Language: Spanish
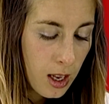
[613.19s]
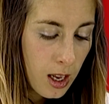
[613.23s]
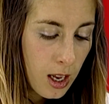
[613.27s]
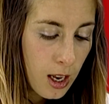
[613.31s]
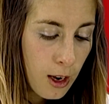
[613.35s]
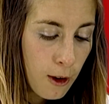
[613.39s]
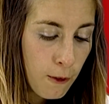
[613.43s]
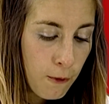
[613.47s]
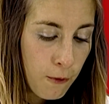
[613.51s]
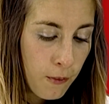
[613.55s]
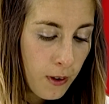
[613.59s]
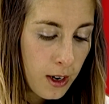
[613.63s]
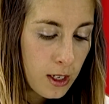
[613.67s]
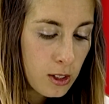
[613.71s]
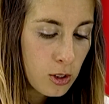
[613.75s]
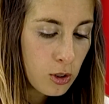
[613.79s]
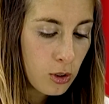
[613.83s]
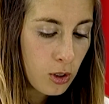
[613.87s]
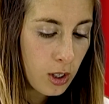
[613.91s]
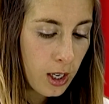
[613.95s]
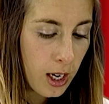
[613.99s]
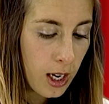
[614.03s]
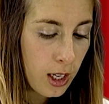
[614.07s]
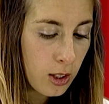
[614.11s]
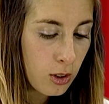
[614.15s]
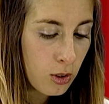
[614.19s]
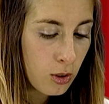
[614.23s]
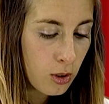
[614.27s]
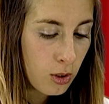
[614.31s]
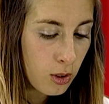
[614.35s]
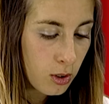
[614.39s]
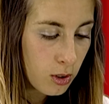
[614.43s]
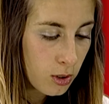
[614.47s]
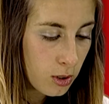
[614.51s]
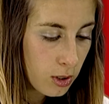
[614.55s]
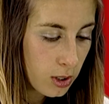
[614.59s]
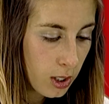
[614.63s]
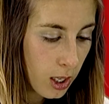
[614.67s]
el falso
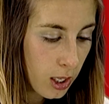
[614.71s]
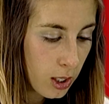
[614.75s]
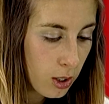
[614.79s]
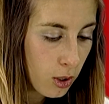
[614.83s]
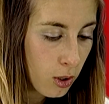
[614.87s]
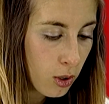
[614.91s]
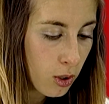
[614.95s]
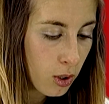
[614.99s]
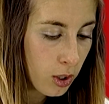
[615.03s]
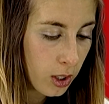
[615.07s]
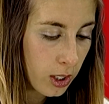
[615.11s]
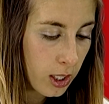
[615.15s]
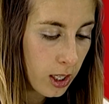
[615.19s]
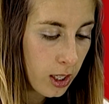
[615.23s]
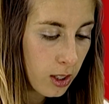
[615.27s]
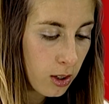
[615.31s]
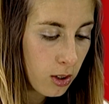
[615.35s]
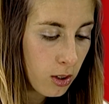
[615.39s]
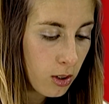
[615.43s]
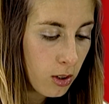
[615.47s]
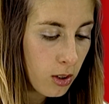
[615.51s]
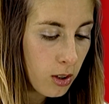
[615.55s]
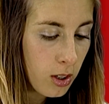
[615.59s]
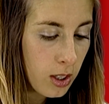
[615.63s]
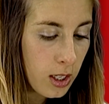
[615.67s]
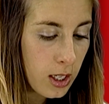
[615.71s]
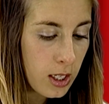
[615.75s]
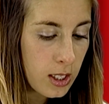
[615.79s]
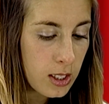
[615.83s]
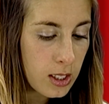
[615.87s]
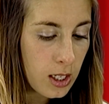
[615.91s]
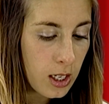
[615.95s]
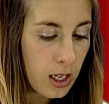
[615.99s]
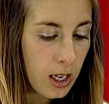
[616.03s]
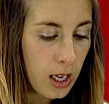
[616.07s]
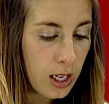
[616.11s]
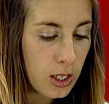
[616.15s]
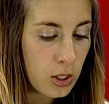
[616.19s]
gato salió corriendo y
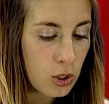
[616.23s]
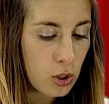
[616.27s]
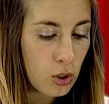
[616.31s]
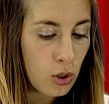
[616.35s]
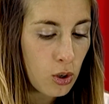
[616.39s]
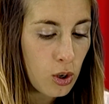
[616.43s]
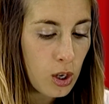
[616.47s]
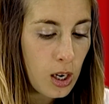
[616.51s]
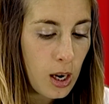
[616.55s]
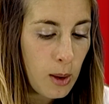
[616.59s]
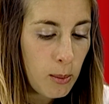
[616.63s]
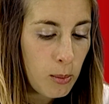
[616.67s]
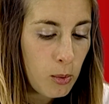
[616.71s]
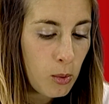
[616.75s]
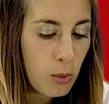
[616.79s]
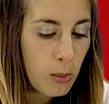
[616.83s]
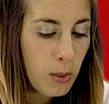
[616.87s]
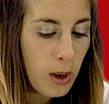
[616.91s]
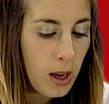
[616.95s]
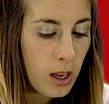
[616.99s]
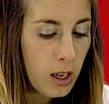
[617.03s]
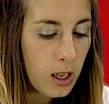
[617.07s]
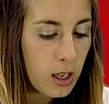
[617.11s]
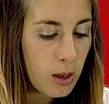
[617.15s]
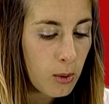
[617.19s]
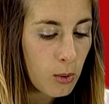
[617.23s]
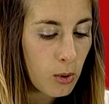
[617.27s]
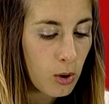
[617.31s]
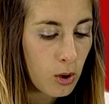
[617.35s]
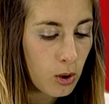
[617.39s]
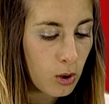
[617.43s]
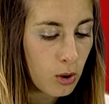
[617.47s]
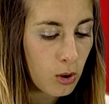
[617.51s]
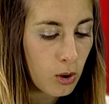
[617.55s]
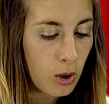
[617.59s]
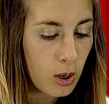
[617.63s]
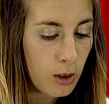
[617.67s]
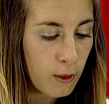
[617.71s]
se enganchó con la pluma y
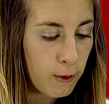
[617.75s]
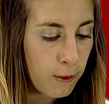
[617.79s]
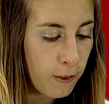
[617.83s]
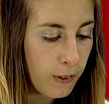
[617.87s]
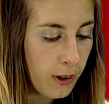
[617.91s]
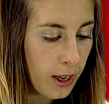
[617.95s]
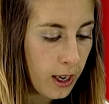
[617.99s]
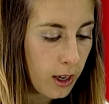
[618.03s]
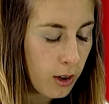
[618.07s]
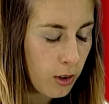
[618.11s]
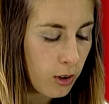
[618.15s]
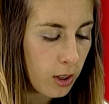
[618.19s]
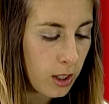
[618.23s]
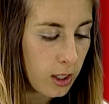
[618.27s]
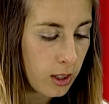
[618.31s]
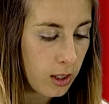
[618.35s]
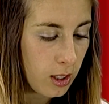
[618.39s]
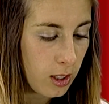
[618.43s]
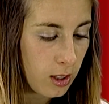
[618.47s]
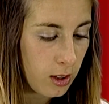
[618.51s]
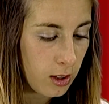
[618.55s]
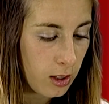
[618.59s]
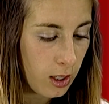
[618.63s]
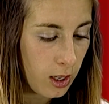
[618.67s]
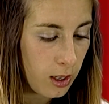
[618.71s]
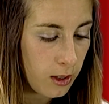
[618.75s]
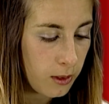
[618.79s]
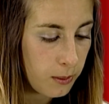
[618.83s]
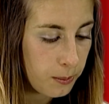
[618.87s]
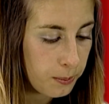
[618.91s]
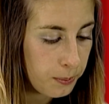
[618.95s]
volcó el frasco de tinta.